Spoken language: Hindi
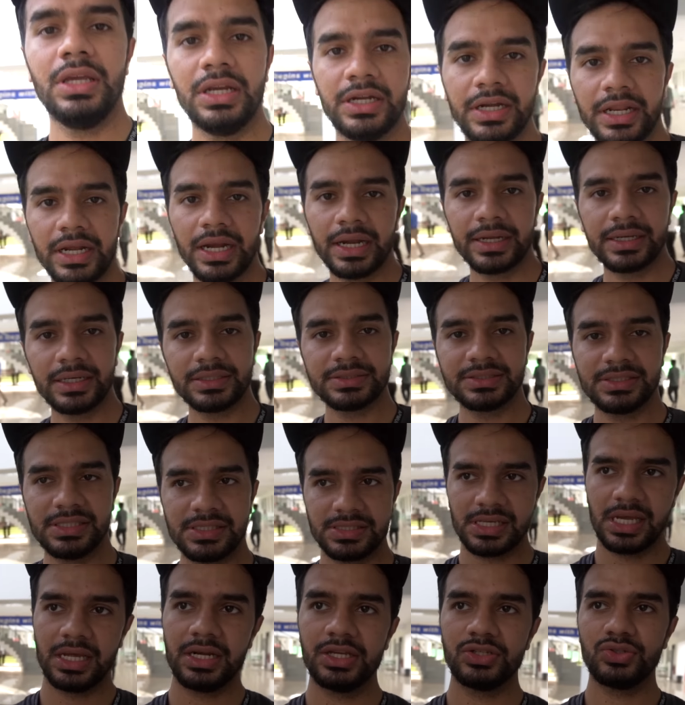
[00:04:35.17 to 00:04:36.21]
ये डायरेक्टर्स थे
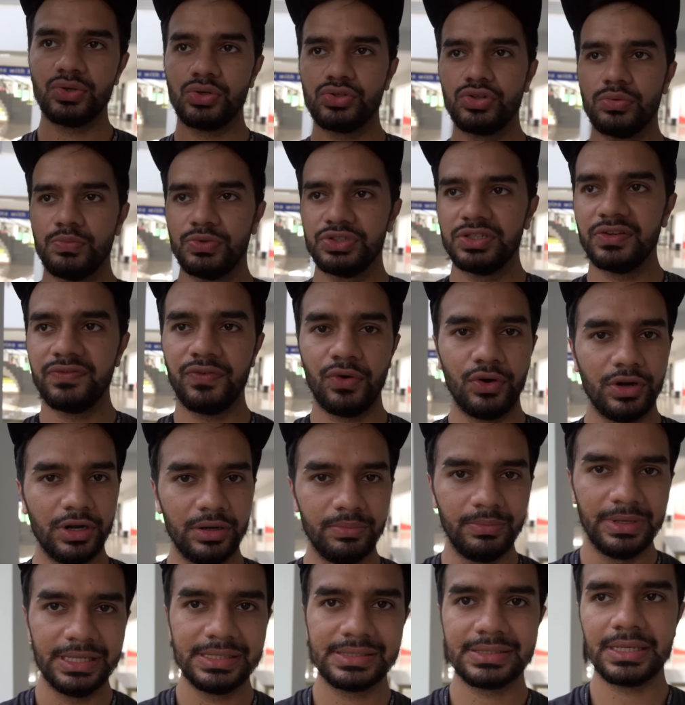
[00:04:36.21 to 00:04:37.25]
सारे जो जो मुझे फ़ौर
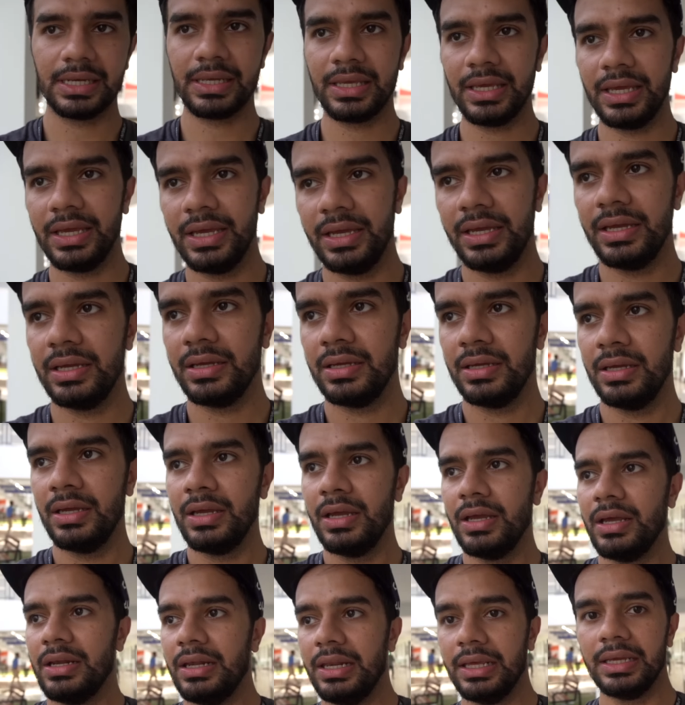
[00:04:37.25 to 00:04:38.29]
मिल सके हैं
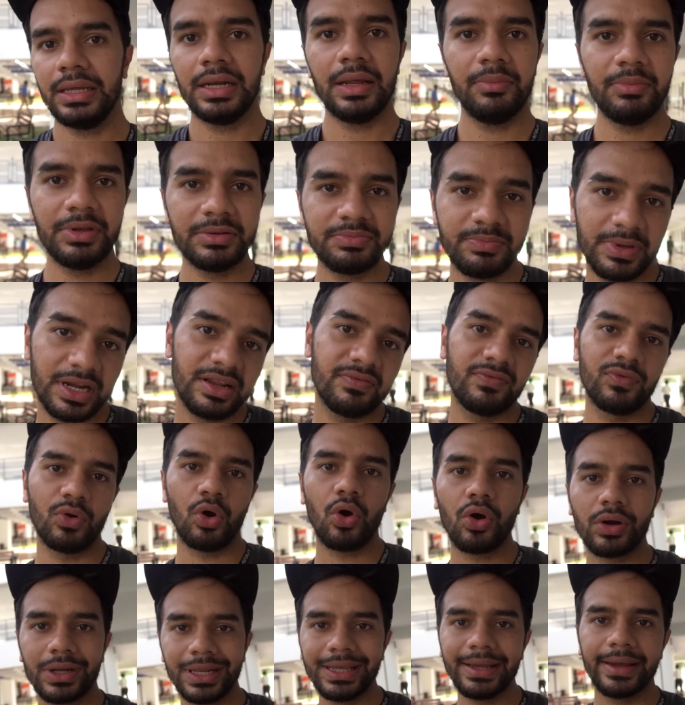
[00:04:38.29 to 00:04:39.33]
लेकिन अभी मैंने
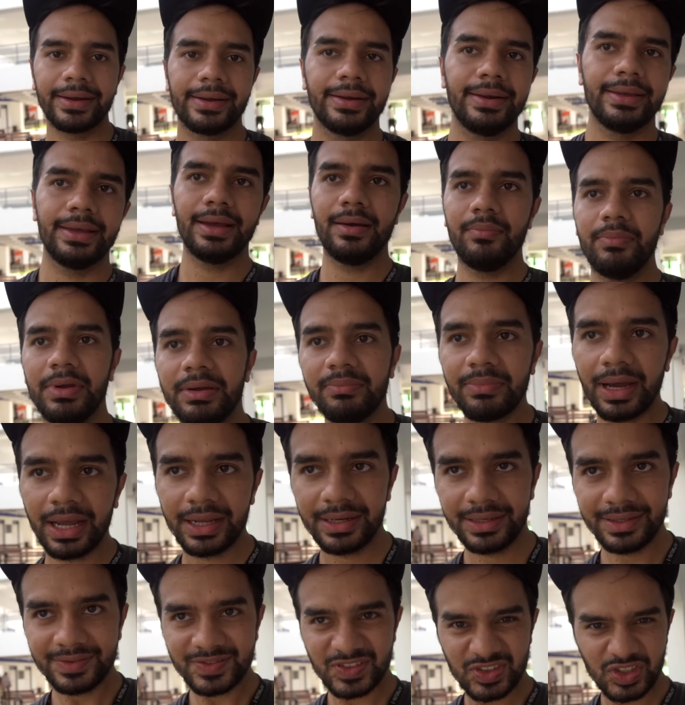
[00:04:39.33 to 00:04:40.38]
ब्लॉग नहीं करना है यहाँ पे
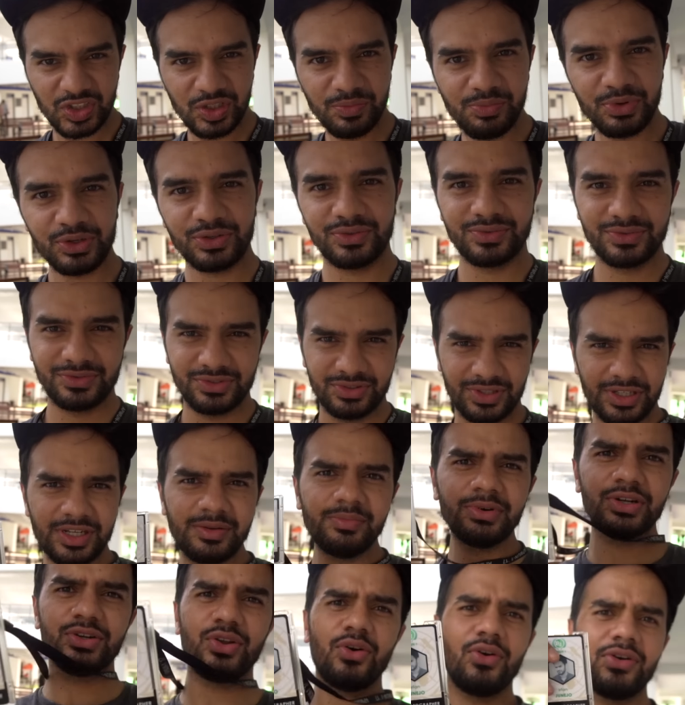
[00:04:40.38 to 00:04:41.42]
भाई ने सिनेमा
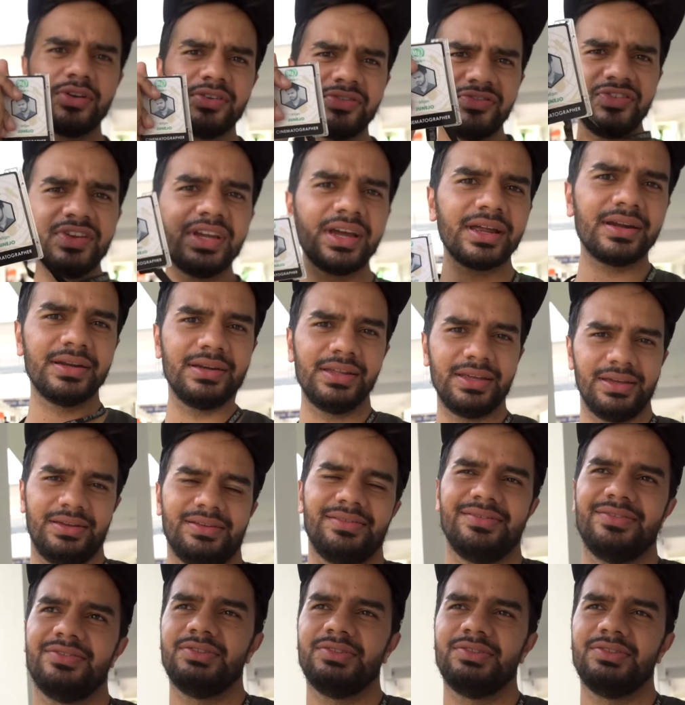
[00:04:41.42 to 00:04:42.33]
सिनेमाटोग्राफी करनी है